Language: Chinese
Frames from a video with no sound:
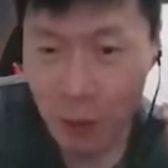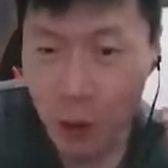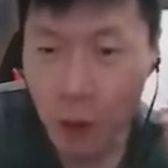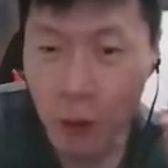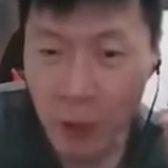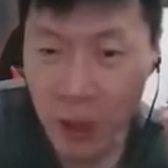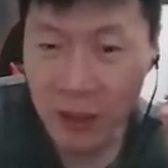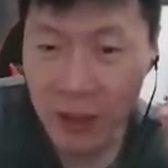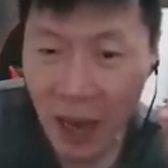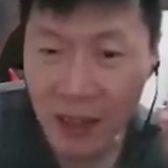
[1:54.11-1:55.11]
所以我
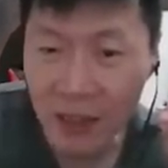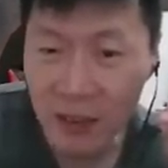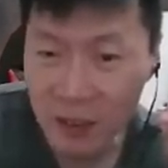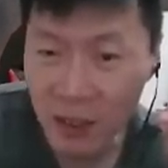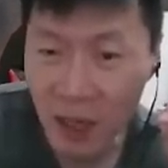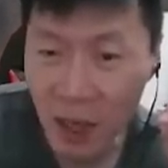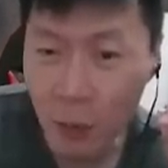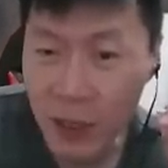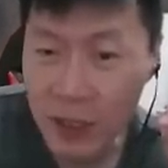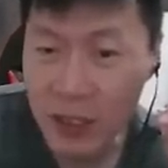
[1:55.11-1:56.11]
便答应了这一
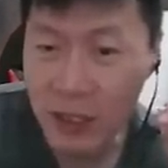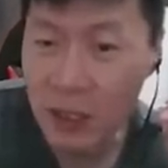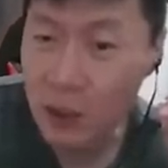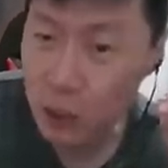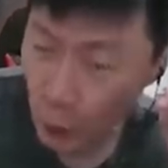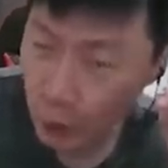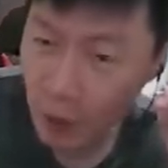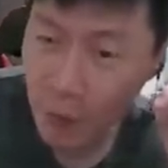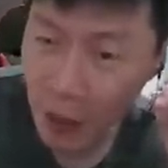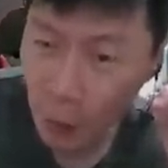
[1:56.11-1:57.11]
趟为期一周
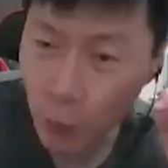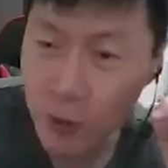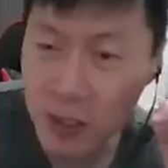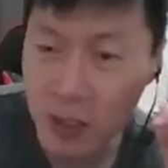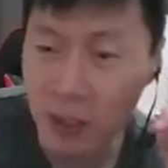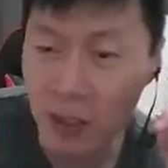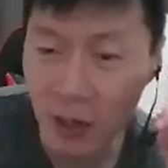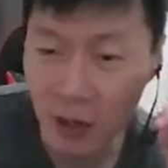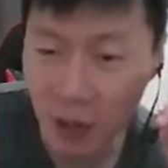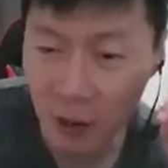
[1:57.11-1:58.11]
的美国行
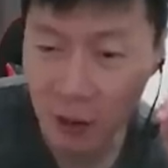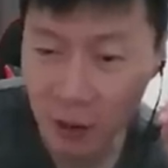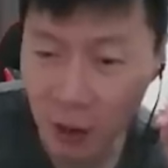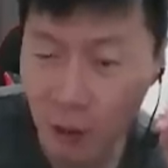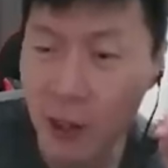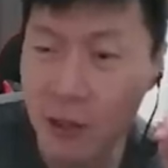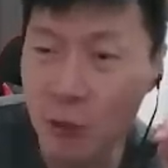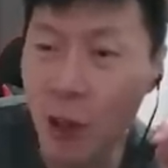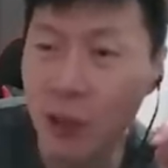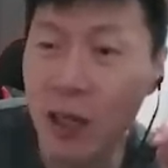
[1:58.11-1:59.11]
啊，搞搞不好也
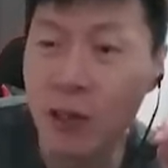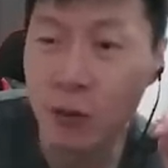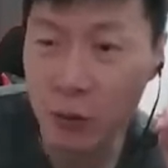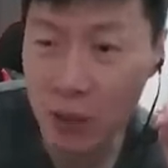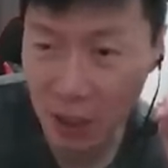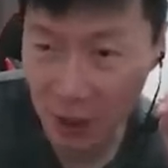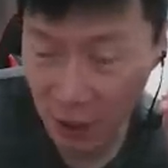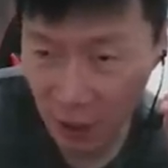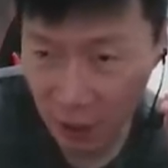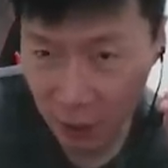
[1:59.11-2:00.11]
是王丹出钱
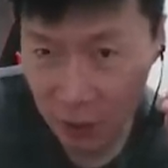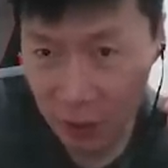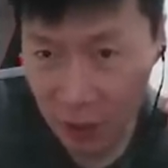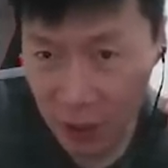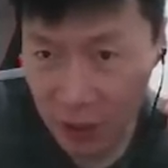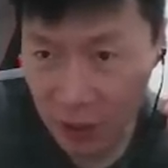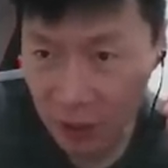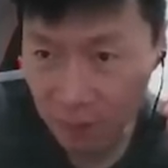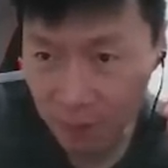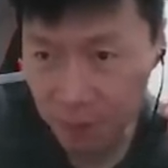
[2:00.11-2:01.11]
的啦，因为这个年轻人，